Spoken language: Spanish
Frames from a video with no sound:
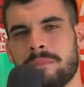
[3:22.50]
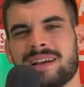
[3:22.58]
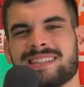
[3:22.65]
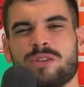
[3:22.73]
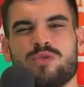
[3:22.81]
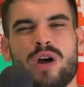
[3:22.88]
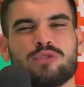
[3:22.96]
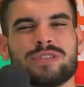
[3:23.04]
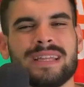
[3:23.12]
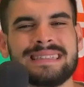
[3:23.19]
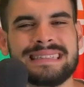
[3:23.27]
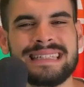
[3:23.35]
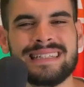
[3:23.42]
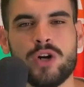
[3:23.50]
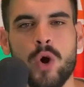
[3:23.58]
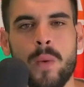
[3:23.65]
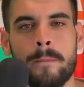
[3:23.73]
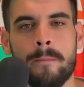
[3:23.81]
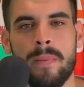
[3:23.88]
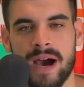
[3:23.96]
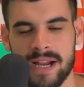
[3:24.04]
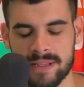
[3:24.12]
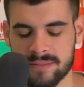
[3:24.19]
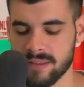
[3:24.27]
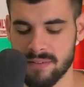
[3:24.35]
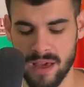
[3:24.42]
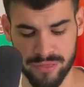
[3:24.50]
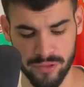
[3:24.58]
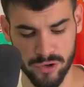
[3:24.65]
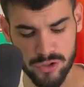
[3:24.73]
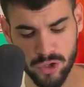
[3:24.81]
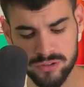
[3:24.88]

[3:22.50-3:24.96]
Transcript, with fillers: Va a ser un auténtico partidazo.